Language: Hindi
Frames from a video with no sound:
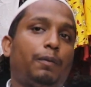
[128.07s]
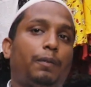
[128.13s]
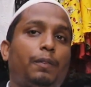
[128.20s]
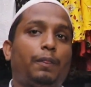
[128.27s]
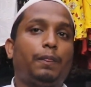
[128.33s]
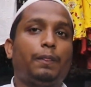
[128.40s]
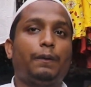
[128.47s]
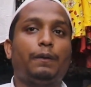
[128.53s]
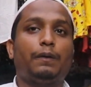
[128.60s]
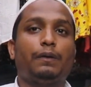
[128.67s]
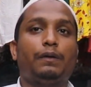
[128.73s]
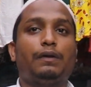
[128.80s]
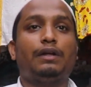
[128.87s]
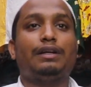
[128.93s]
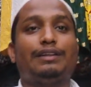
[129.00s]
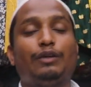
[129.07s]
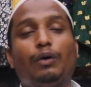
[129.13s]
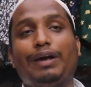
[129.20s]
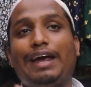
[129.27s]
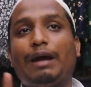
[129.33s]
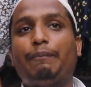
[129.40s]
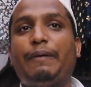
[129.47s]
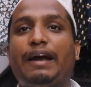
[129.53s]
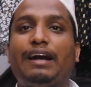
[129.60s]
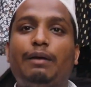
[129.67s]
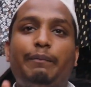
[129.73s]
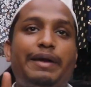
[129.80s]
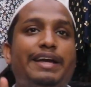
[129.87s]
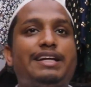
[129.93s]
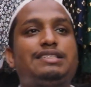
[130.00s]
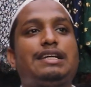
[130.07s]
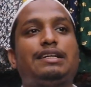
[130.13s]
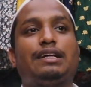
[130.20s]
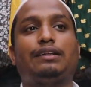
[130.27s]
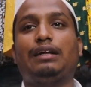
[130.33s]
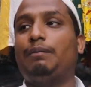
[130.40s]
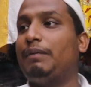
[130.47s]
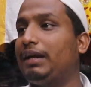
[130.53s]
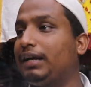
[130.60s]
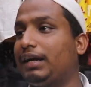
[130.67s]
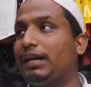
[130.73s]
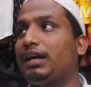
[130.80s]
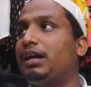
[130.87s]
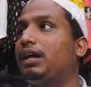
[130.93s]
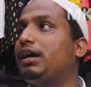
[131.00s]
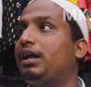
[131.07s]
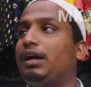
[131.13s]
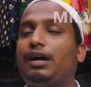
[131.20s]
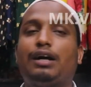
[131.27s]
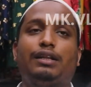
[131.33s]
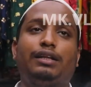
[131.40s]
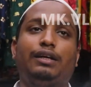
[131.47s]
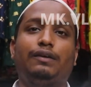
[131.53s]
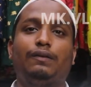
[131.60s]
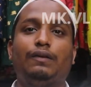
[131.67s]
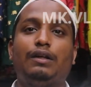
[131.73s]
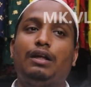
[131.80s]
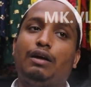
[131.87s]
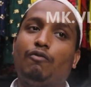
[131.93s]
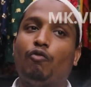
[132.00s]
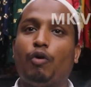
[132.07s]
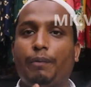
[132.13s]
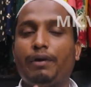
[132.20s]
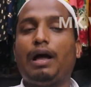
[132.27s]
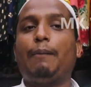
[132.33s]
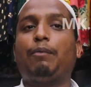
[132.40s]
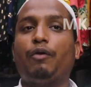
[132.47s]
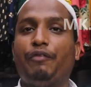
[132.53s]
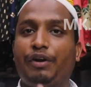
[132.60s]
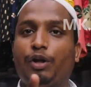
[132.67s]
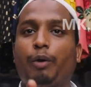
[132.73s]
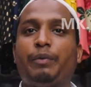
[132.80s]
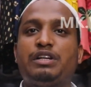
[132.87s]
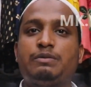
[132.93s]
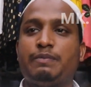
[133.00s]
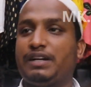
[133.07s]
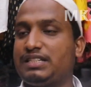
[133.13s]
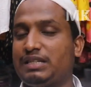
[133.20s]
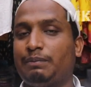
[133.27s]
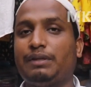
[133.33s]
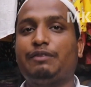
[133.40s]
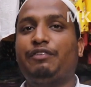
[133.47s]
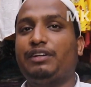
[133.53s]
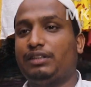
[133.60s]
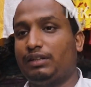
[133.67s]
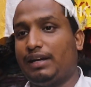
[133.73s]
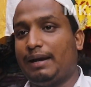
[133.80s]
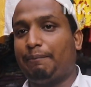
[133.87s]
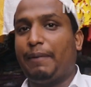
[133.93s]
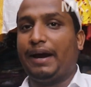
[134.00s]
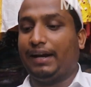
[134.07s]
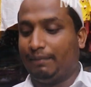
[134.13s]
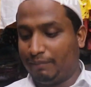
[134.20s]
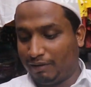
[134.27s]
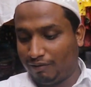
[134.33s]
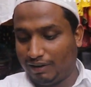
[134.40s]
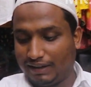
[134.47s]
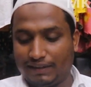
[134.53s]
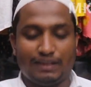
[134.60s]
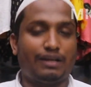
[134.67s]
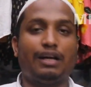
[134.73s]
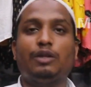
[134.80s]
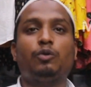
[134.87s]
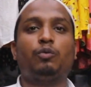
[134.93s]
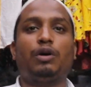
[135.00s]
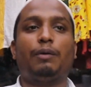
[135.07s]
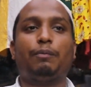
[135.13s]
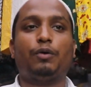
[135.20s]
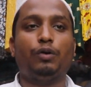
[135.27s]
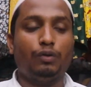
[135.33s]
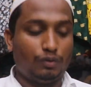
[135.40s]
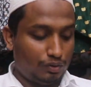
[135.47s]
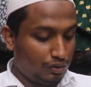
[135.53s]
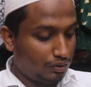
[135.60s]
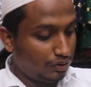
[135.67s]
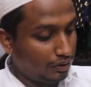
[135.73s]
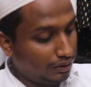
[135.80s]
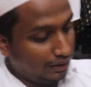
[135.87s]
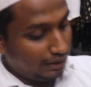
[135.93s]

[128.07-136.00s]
क्या क्या आएंगे अगर बात की जाए साइज तो एक पैकेट में एक ही साइज आता है हमारे कलर अलग अलग आते हैं कलर अलग अलग अभी आपको वीडियो के बीच में किसी में एक पैकेट मंगवा के दिखा दूंगा क्या बात है